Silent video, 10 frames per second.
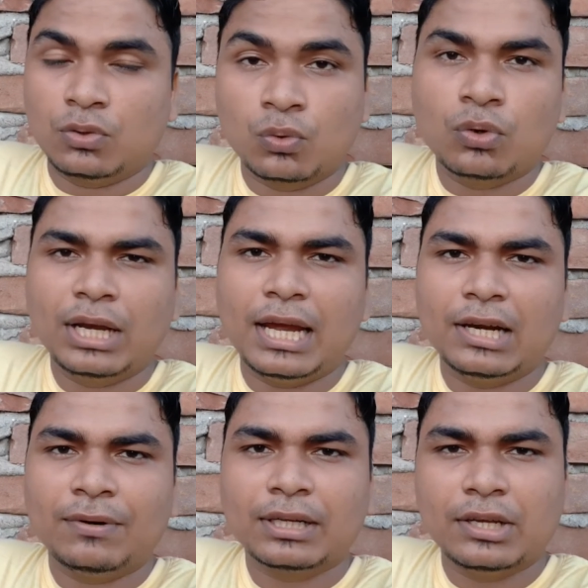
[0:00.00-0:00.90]
तो गूगल
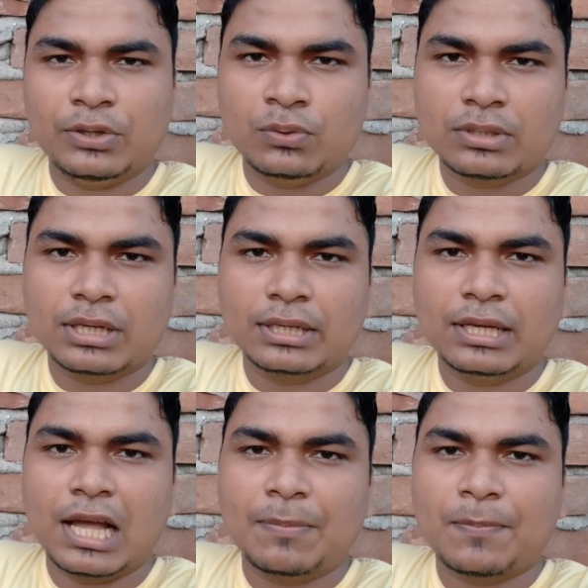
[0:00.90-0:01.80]
एडवर्ड का यूज़
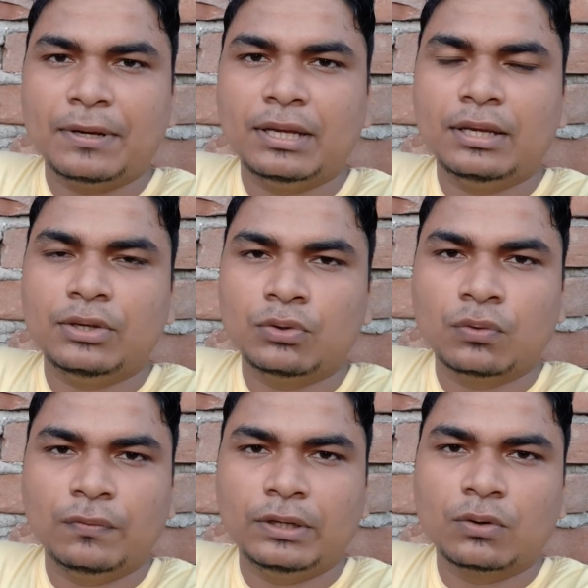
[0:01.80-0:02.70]
करके आप अपने
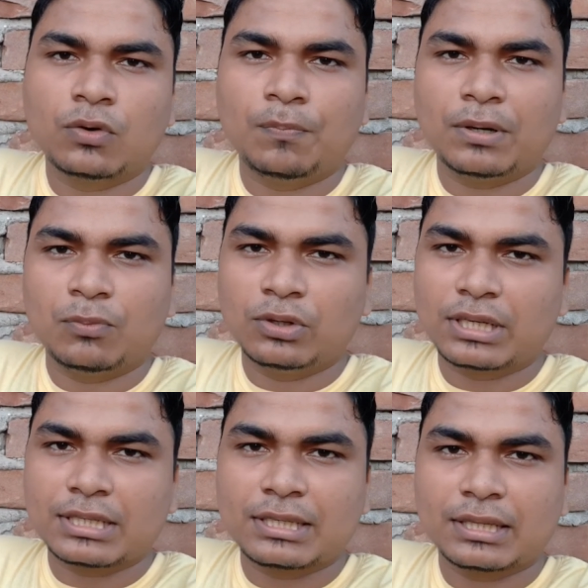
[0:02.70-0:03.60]
यूट्यूब वीडियो को प्रमोट
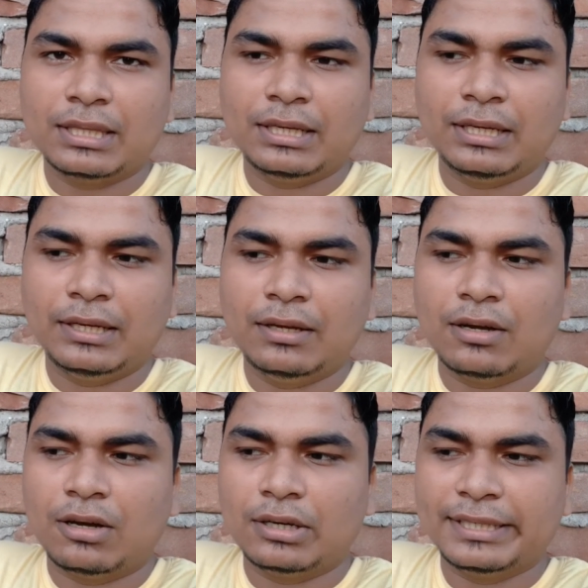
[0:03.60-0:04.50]
कर सकते हैं
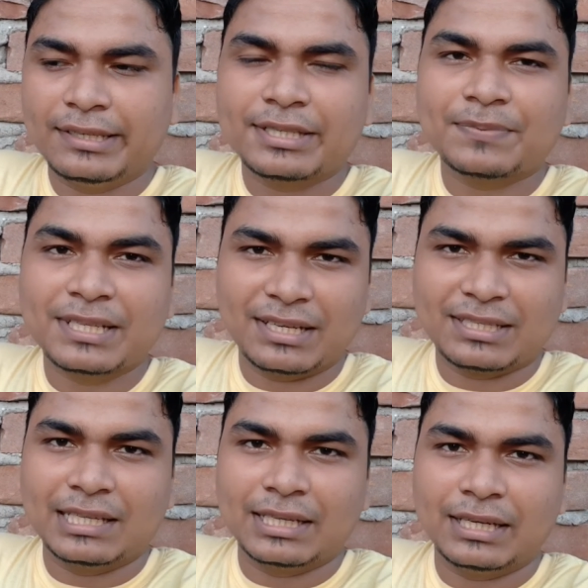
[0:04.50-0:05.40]
और ये सबसे
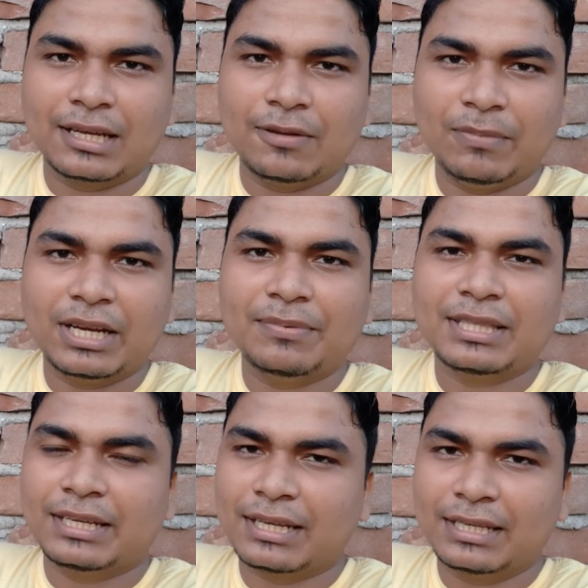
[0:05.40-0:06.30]
अच्छा तरीका है मेरा भी
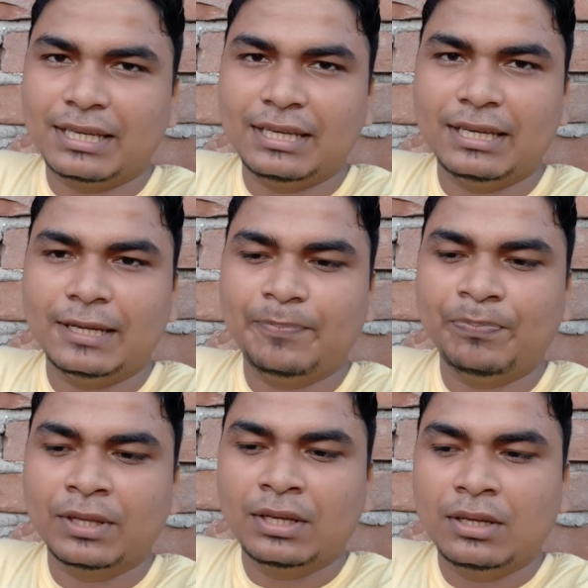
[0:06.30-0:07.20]
तरीका यही है
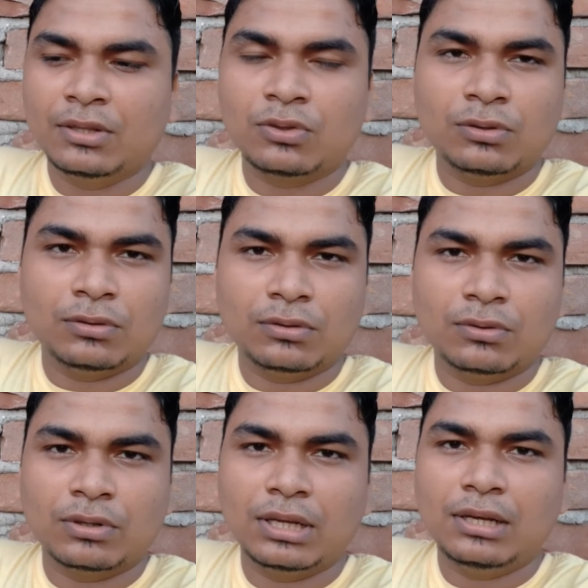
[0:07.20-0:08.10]
तो
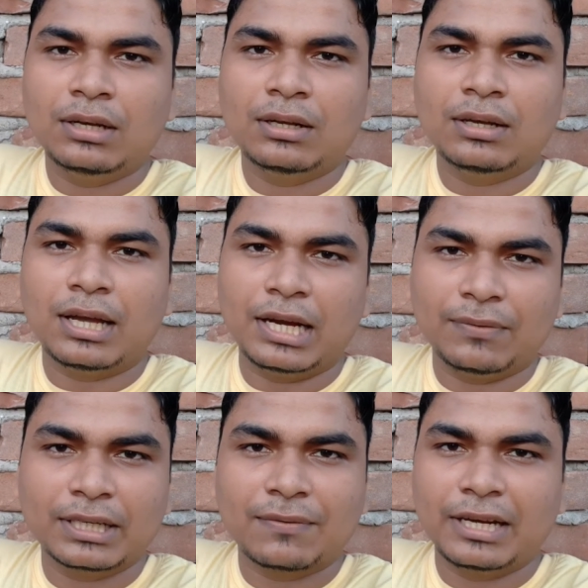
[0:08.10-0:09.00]
गूगल
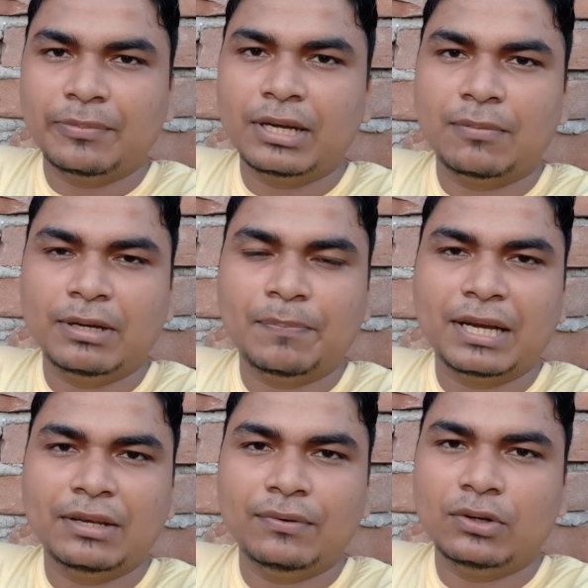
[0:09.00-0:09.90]
एडवर्ड के बारे में हमने
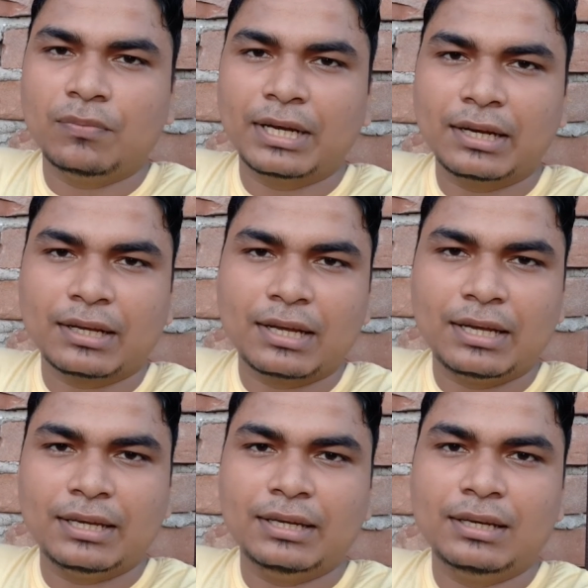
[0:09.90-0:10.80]
पहले वीडियो बना रखा
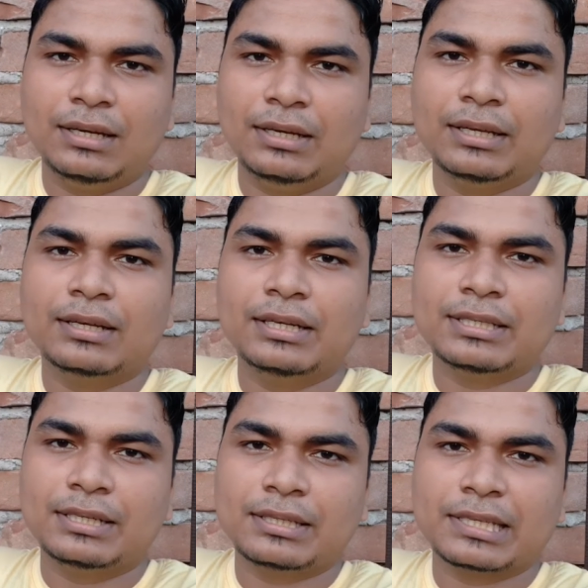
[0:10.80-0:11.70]
है लिंक
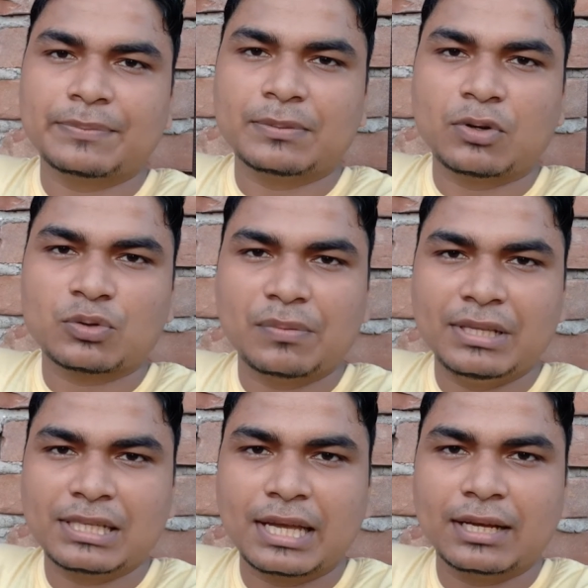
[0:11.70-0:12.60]
नीचे डिस्क्रिप्शन बॉक्स में
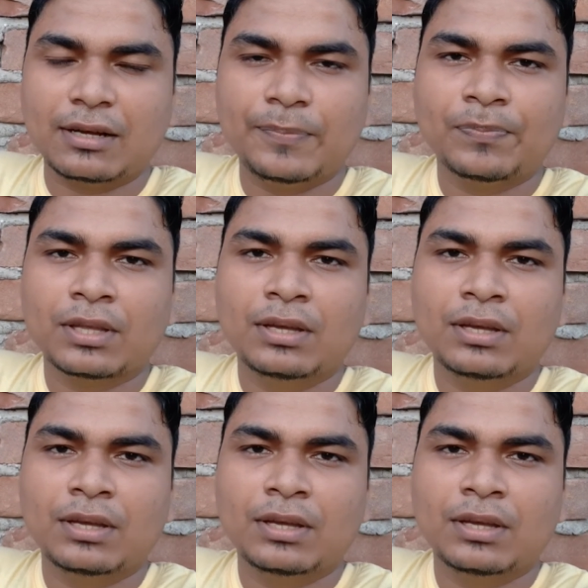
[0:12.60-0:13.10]
मिल जाएगा